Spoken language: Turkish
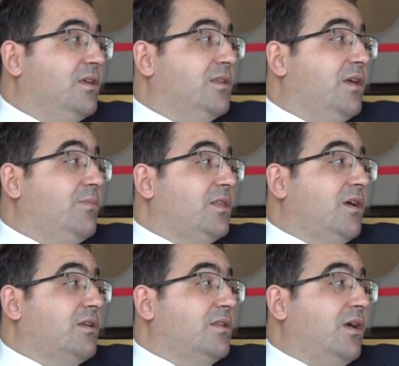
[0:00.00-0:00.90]
Yine hemen
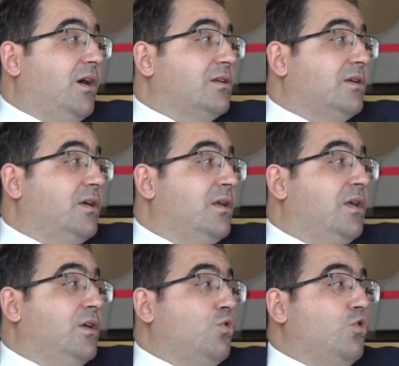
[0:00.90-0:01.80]
arkada arka
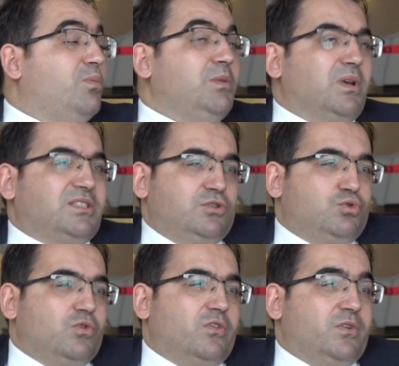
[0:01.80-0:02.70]
kokpit
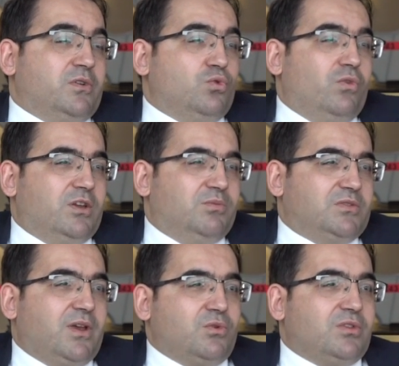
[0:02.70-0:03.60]
basınç
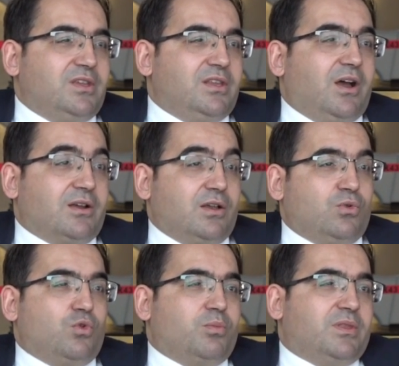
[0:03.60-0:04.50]
duvarımız var. O da yine arka
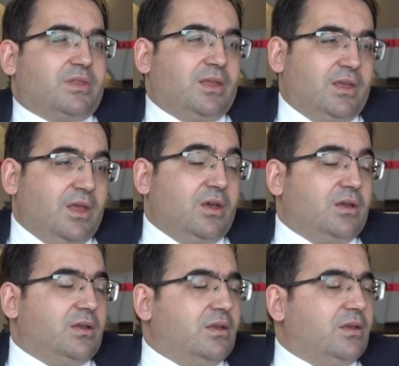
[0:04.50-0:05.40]
kokpitte e,